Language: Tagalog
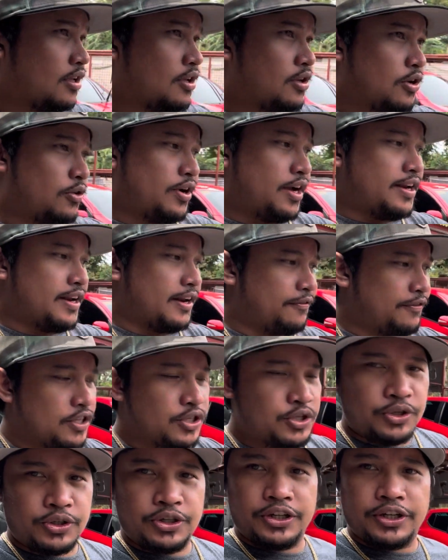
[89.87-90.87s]
kuan
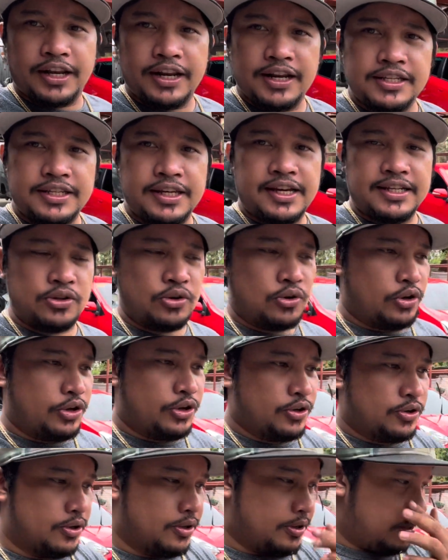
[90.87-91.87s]
adventure kini siya tong
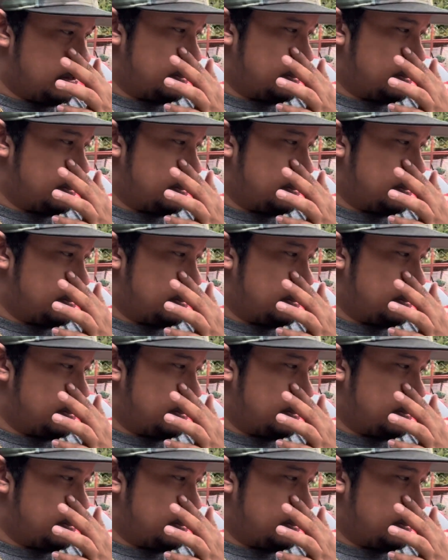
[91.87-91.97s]
luyo.